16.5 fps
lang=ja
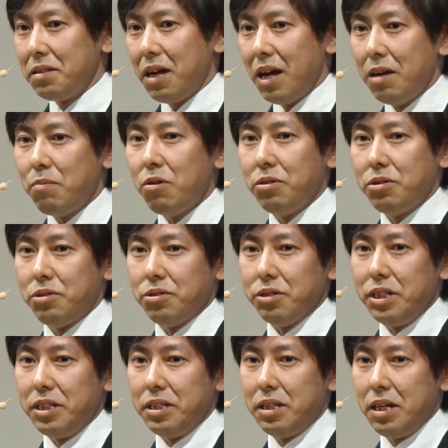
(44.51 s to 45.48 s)
細胞数を
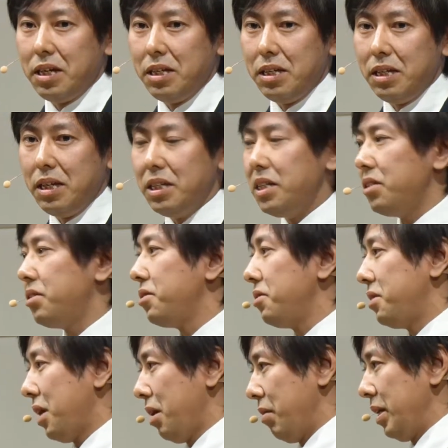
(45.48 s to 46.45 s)
一定に維持す
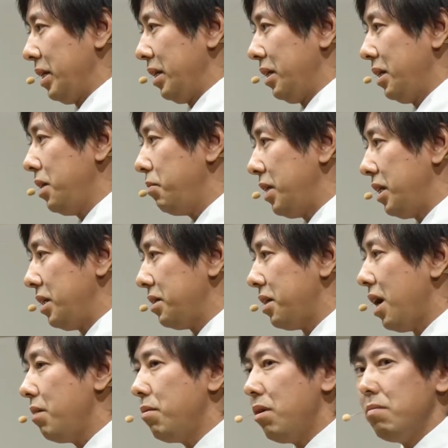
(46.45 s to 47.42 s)
るために日々
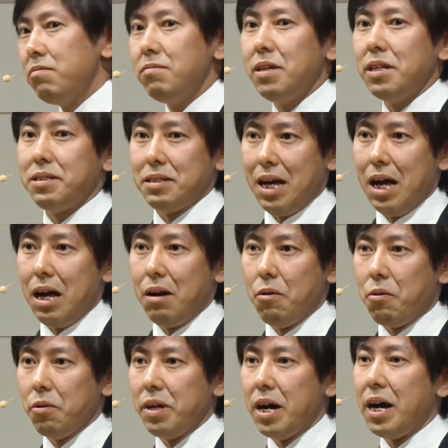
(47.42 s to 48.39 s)
細胞分裂が
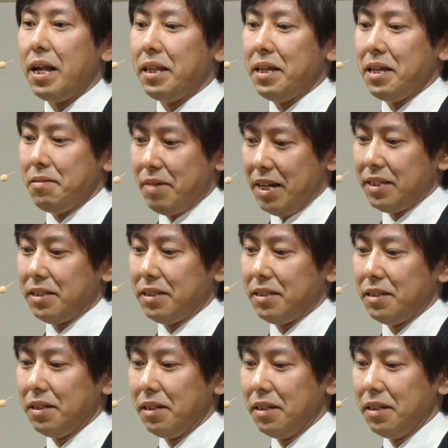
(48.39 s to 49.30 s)
行われています